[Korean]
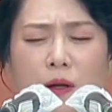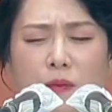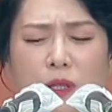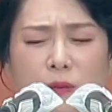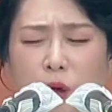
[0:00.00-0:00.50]

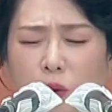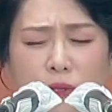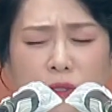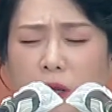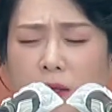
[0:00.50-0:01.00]
믿음이
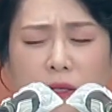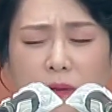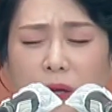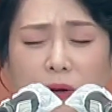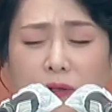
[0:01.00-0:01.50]
없이는
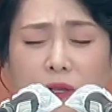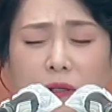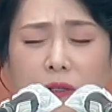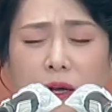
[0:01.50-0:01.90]
하나님의 역사를